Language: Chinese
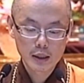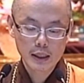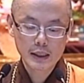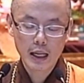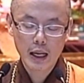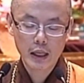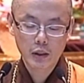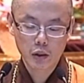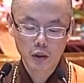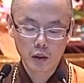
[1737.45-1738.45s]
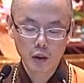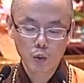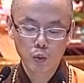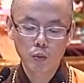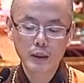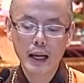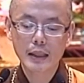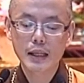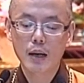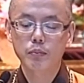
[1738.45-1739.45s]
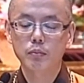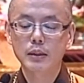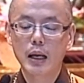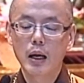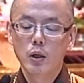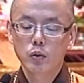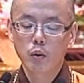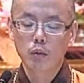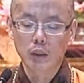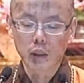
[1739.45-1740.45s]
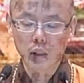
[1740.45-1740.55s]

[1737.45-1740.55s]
接下来，十除盖藏菩萨就